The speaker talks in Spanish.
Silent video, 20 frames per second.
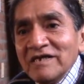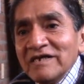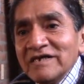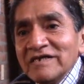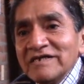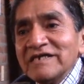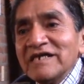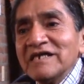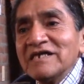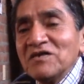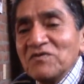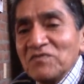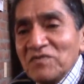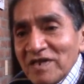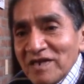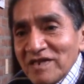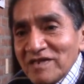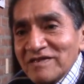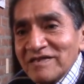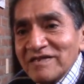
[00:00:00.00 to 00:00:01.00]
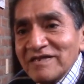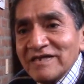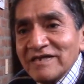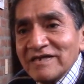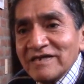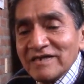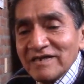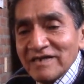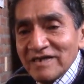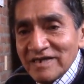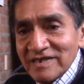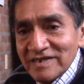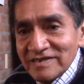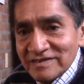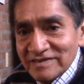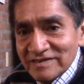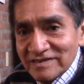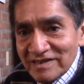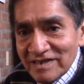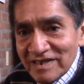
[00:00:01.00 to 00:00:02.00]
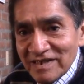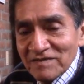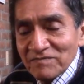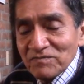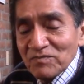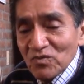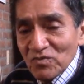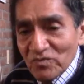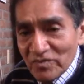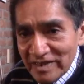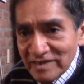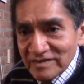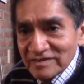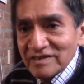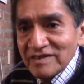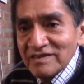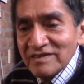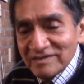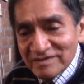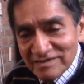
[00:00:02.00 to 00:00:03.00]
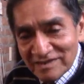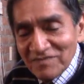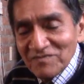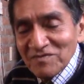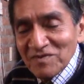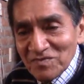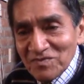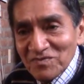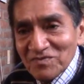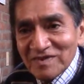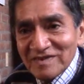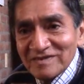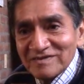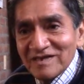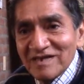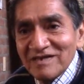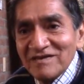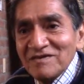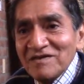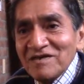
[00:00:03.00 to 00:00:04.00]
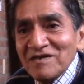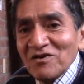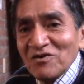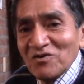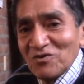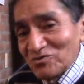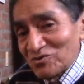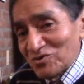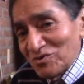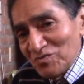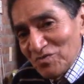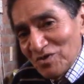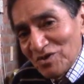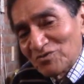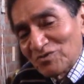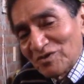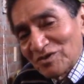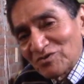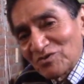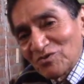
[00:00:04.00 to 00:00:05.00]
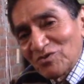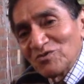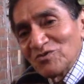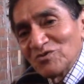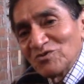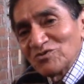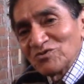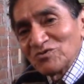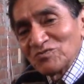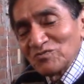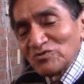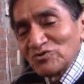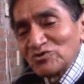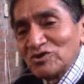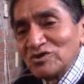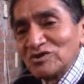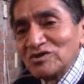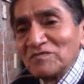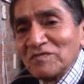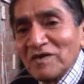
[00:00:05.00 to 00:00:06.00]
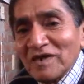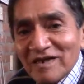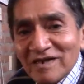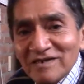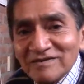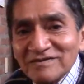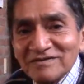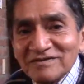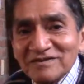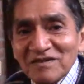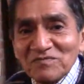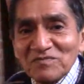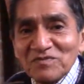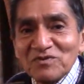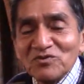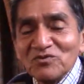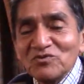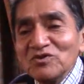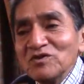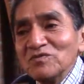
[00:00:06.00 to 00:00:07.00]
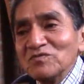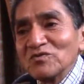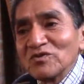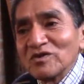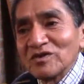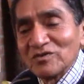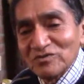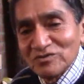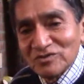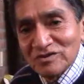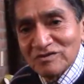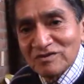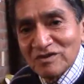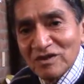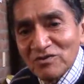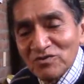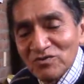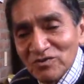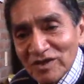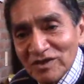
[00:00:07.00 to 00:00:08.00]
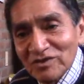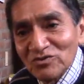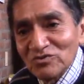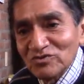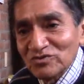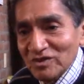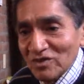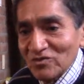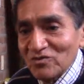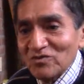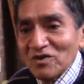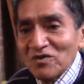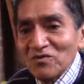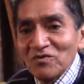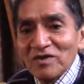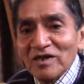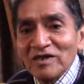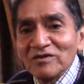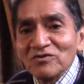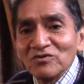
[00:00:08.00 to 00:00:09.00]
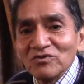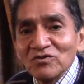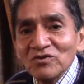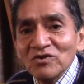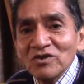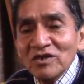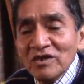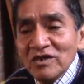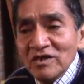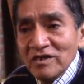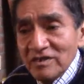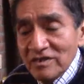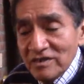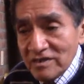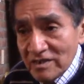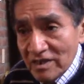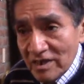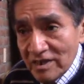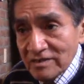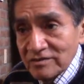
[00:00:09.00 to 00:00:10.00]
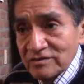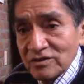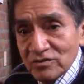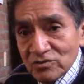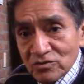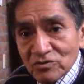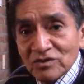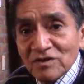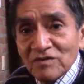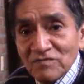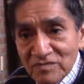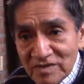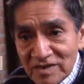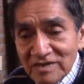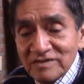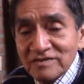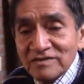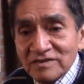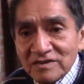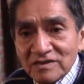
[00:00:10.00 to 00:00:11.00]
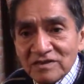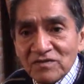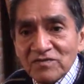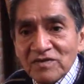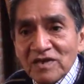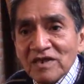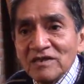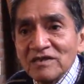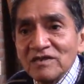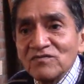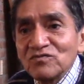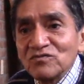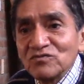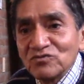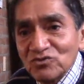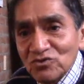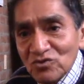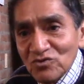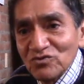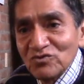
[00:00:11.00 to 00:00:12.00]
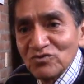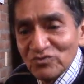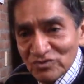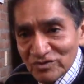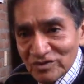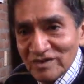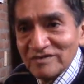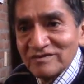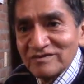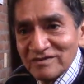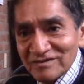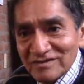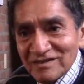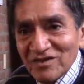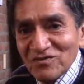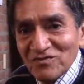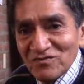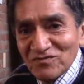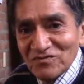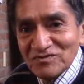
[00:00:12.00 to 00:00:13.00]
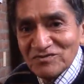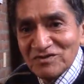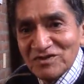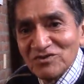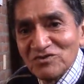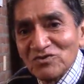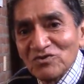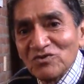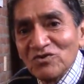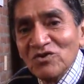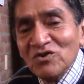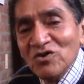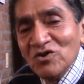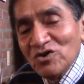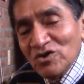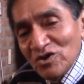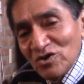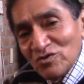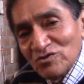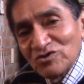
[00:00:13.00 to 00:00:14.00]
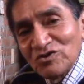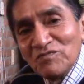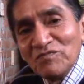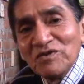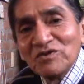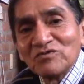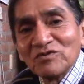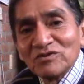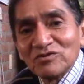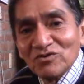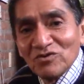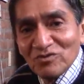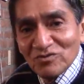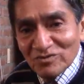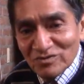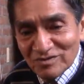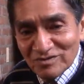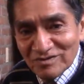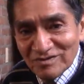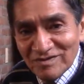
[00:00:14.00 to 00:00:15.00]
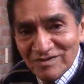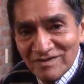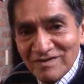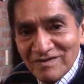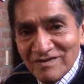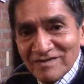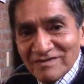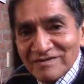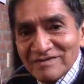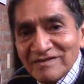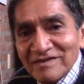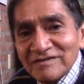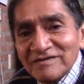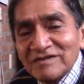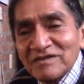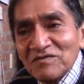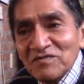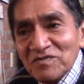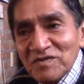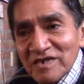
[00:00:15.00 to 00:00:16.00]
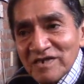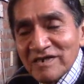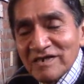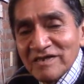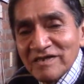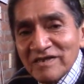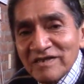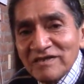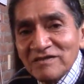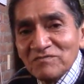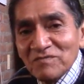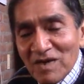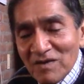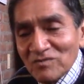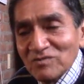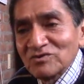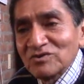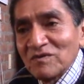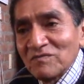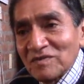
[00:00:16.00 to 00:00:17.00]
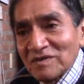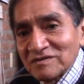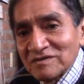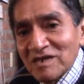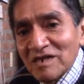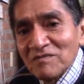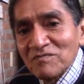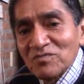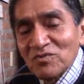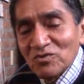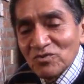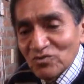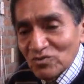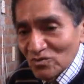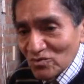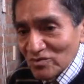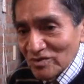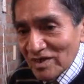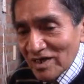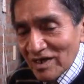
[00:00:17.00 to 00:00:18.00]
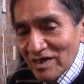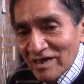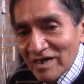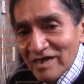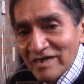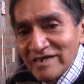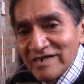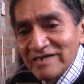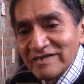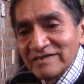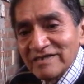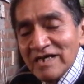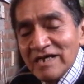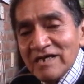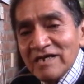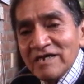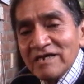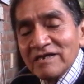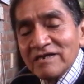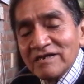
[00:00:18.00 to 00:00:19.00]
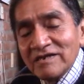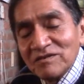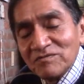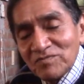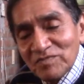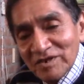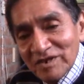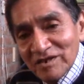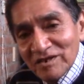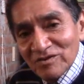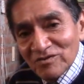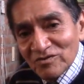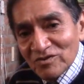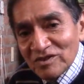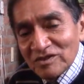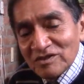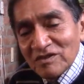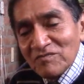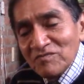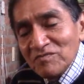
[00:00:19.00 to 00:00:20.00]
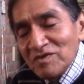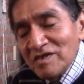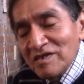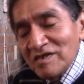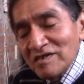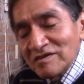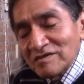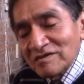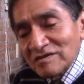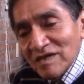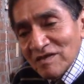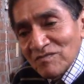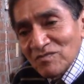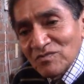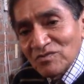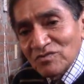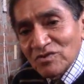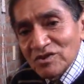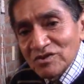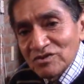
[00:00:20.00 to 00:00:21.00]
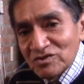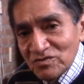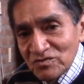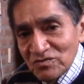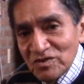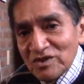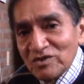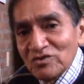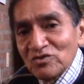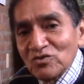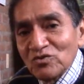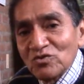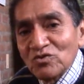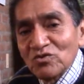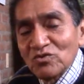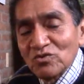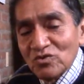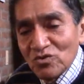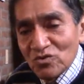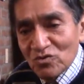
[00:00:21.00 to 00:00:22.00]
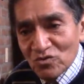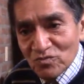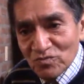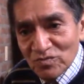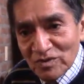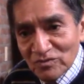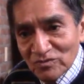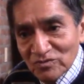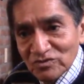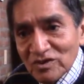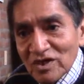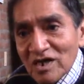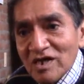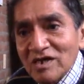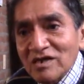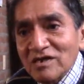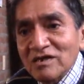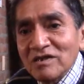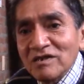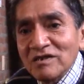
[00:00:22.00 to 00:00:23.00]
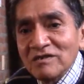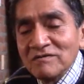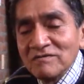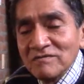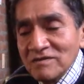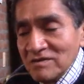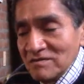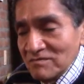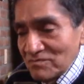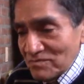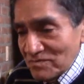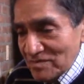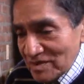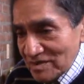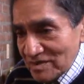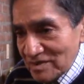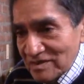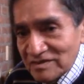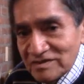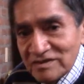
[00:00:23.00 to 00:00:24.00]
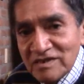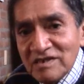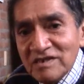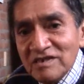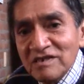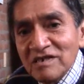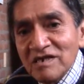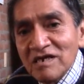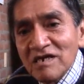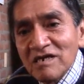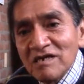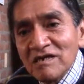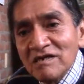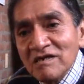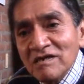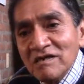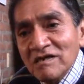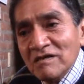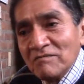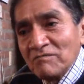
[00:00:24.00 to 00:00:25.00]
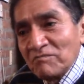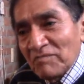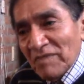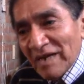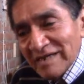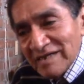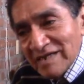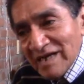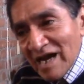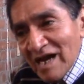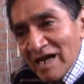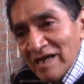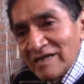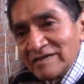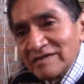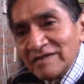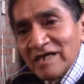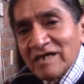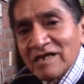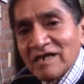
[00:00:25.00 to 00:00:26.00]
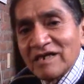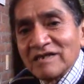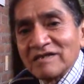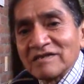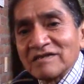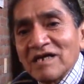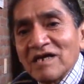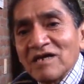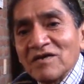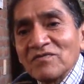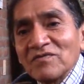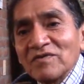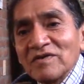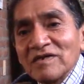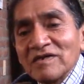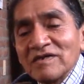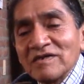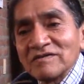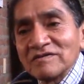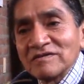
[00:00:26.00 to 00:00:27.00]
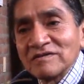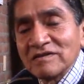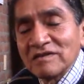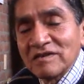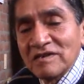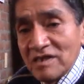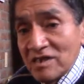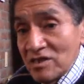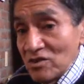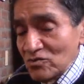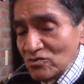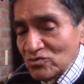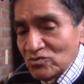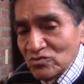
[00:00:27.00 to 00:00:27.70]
y en niveles de pobreza y extrema pobreza. Los invito a todos, muchísimas gracias al periodismo que nos está ayudando, está colaborando y el éxito también se debe a la difusión que ustedes están ofreciendo y los invito a todos. De este viernes vamos a pasar por todas las calles. Espérenos que también estamos recibiendo ropa usada, medicina, pañales descartables que ellos